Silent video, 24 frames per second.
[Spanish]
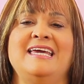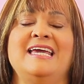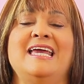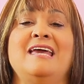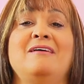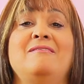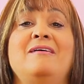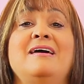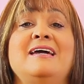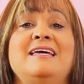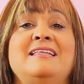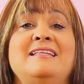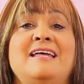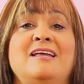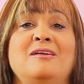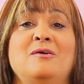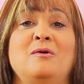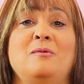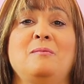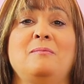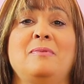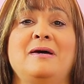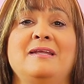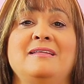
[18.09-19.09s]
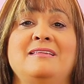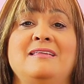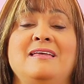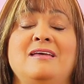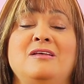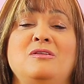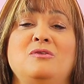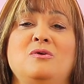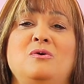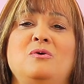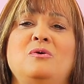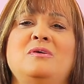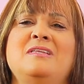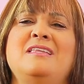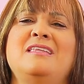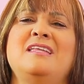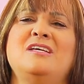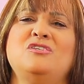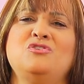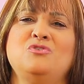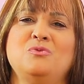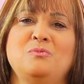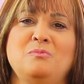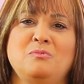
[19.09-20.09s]
que van a estar compartiendo
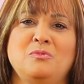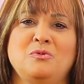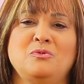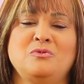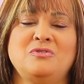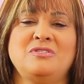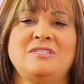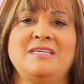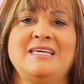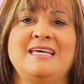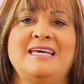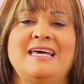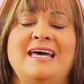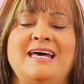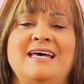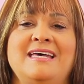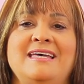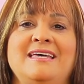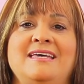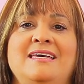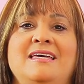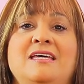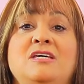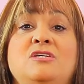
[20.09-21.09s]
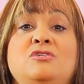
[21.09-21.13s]
de su música,